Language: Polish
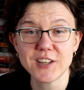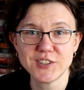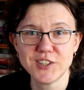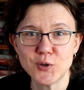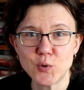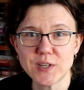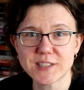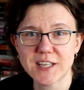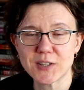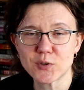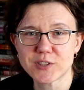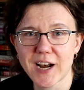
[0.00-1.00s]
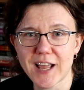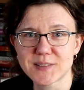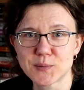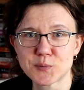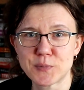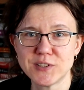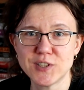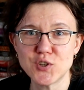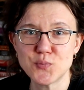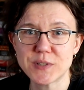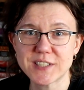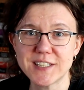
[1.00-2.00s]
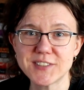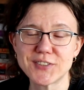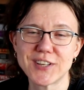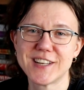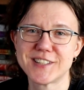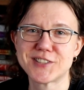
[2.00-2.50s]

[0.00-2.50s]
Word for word: Dziękuję za to, że razem spędziliśmy czas.